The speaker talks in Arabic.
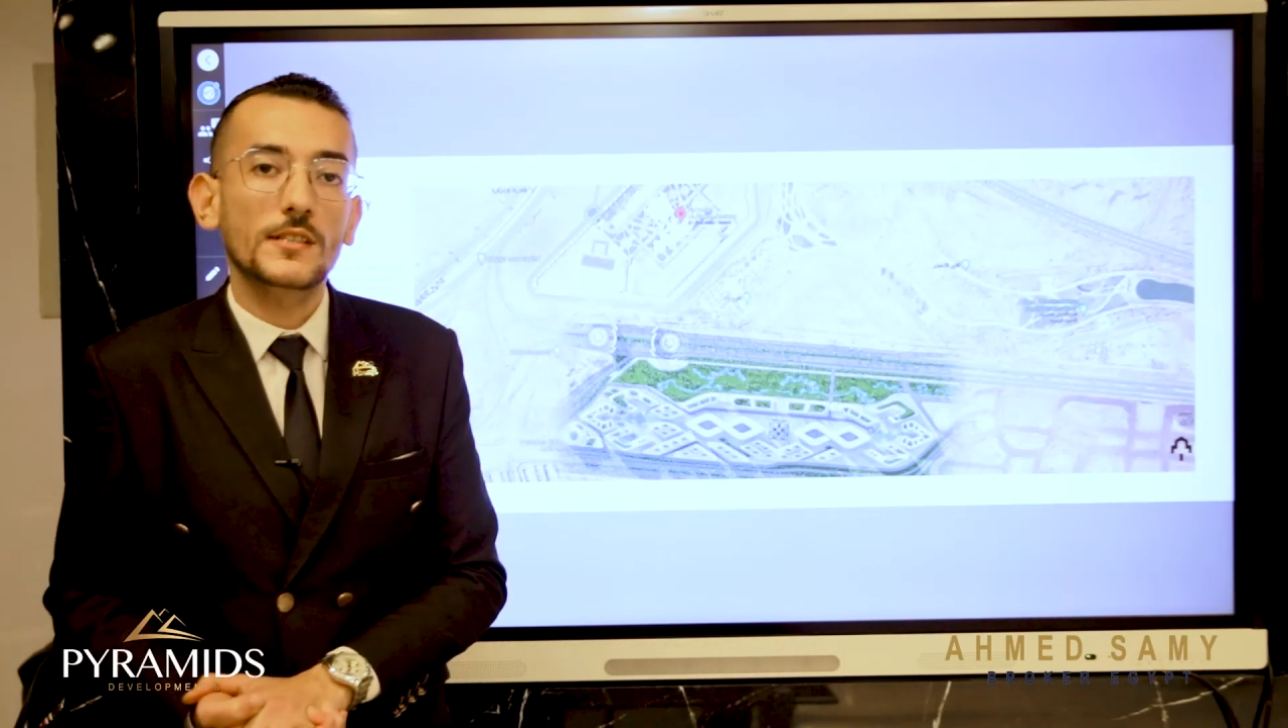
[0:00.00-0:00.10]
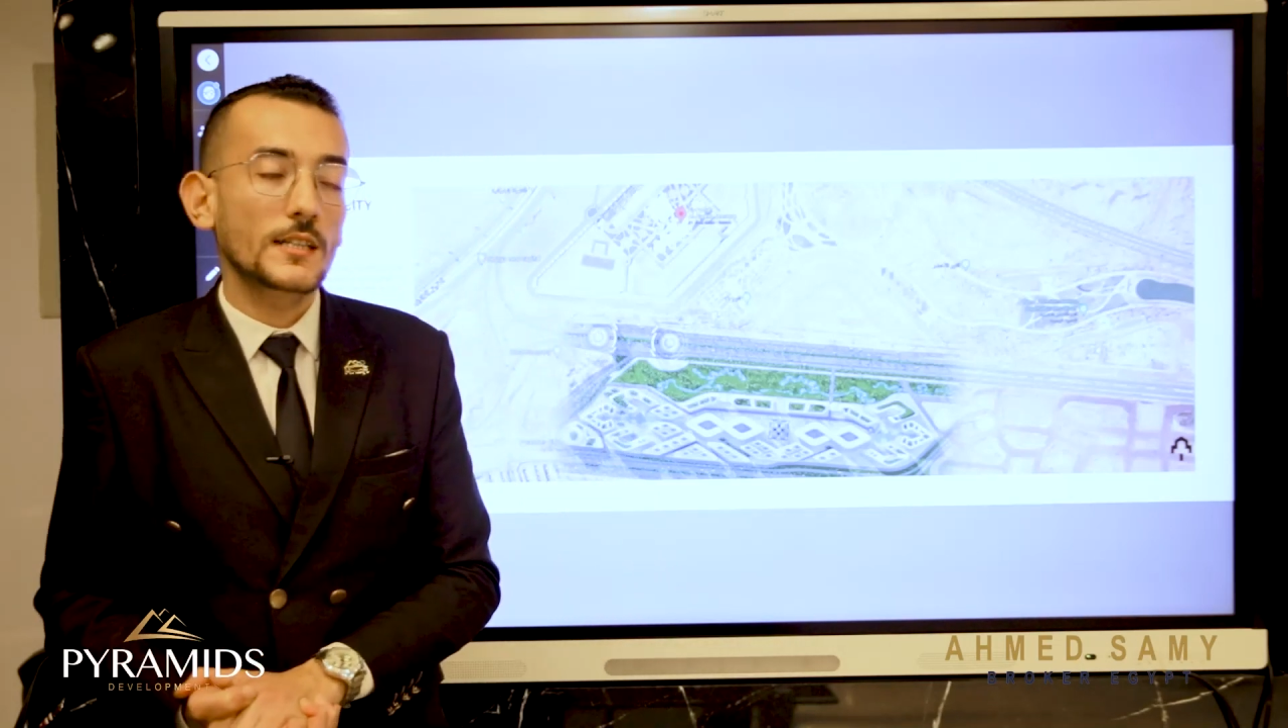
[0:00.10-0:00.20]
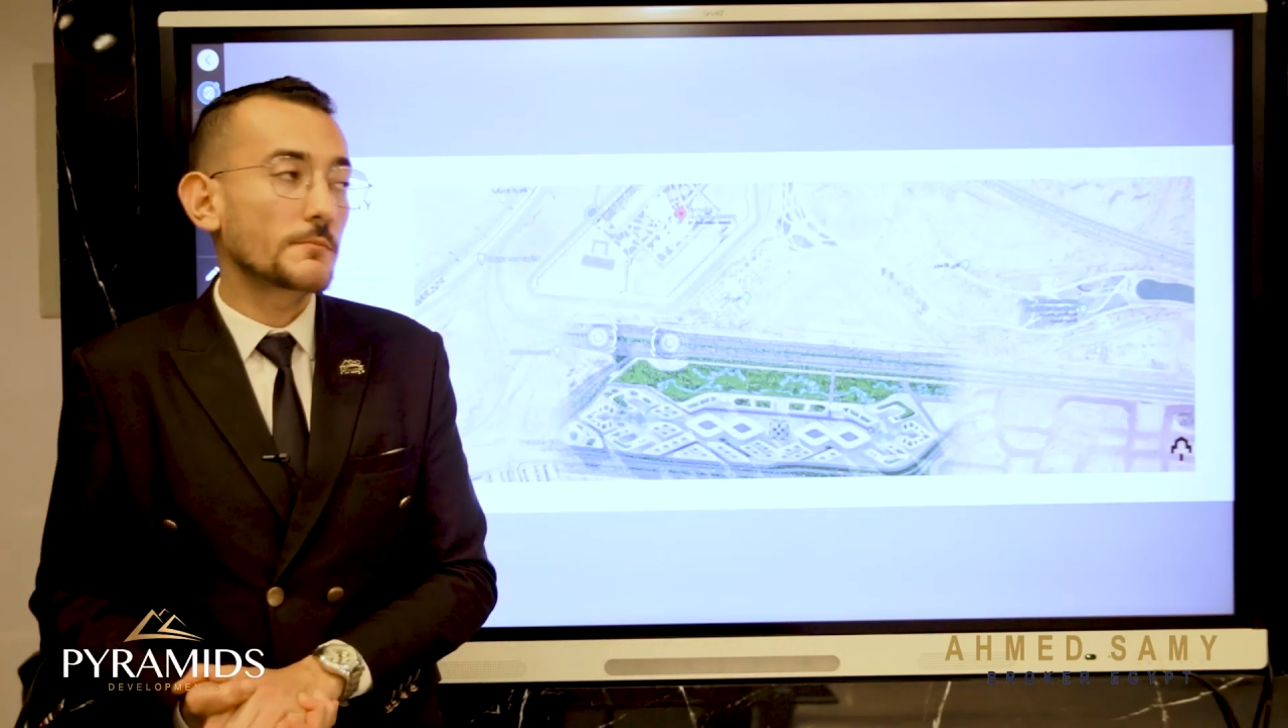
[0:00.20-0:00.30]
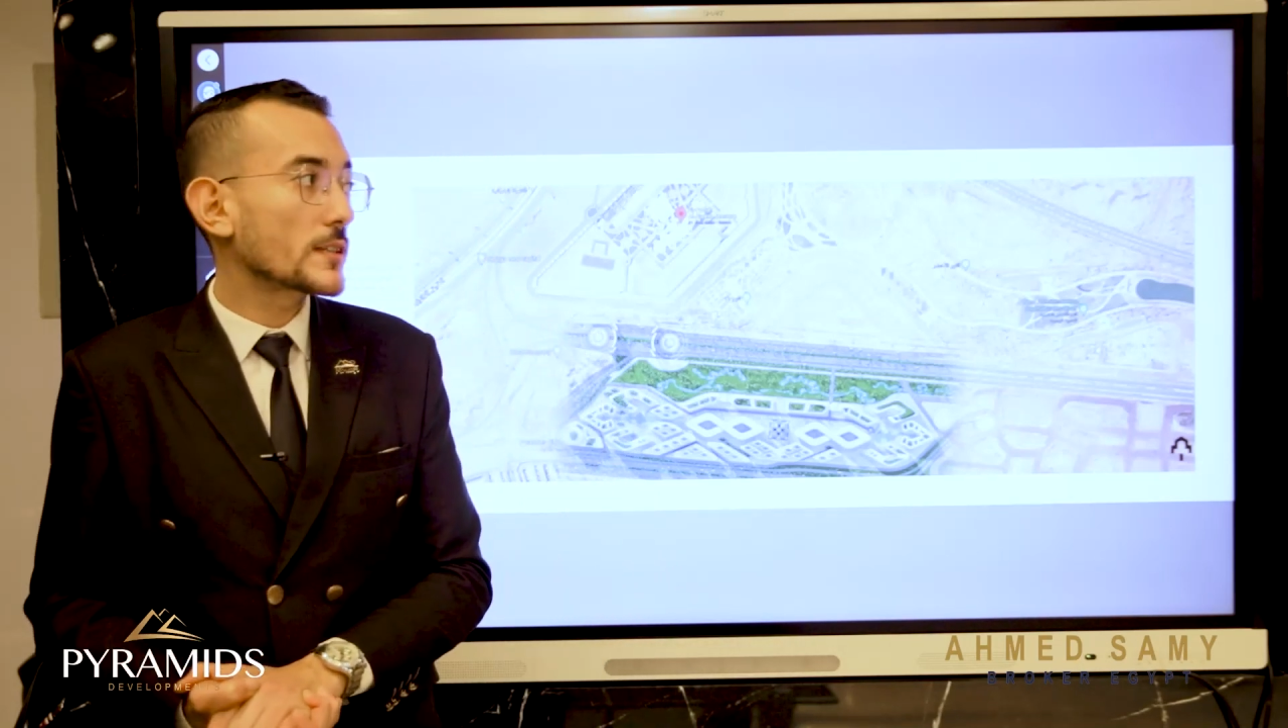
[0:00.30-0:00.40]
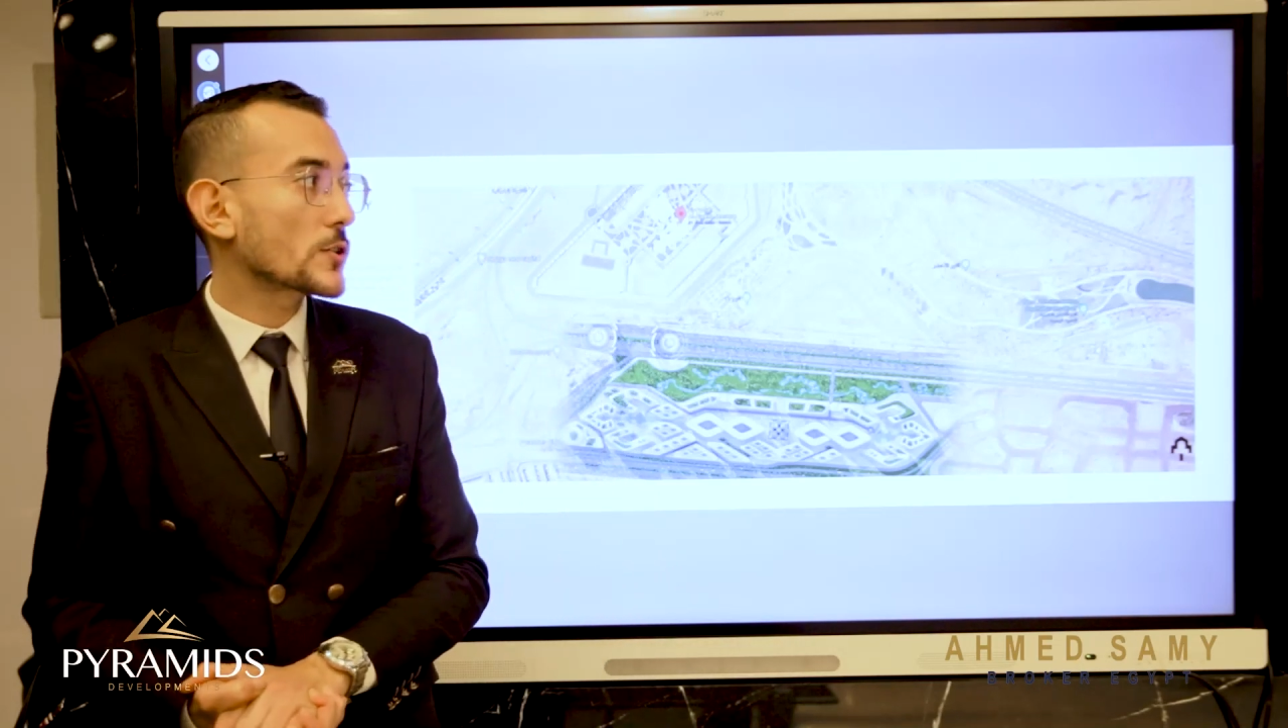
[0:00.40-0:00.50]

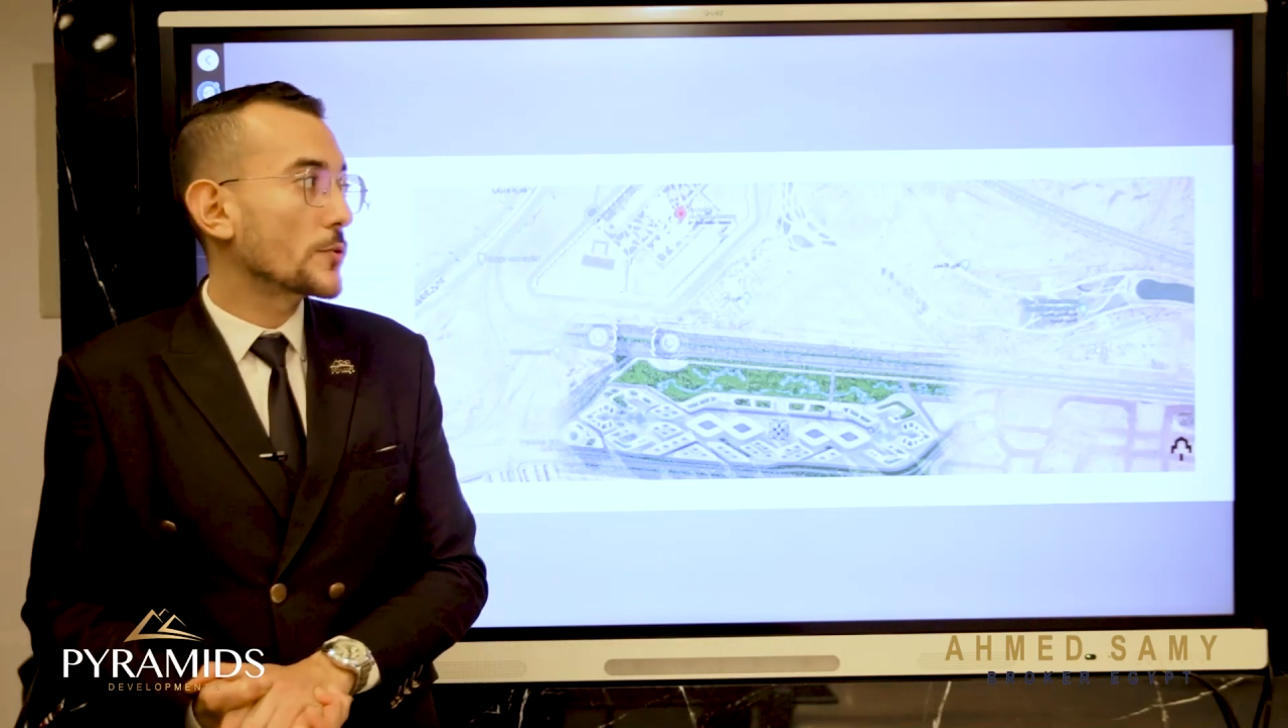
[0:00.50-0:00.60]
الاي بلس